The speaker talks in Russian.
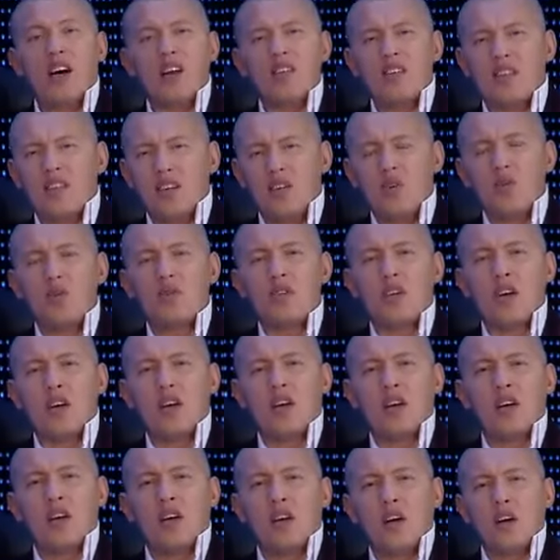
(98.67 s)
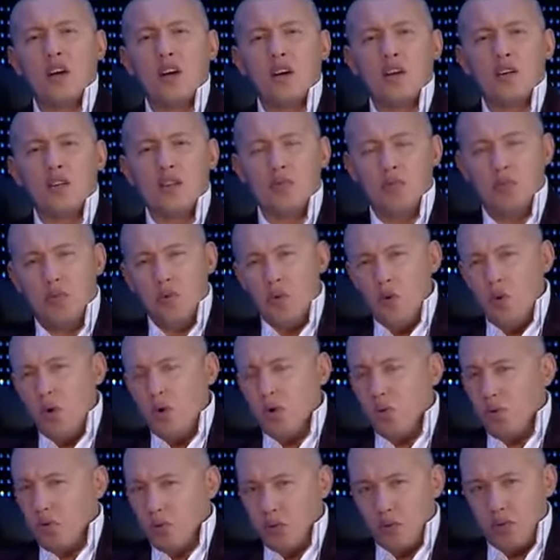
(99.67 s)
остаются э, с
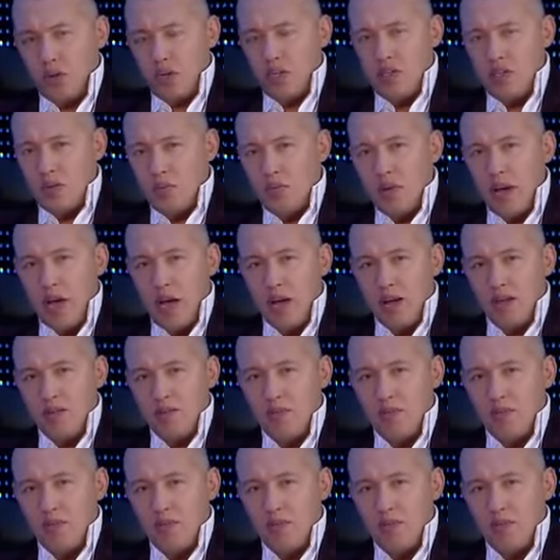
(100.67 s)
болью внутри себя.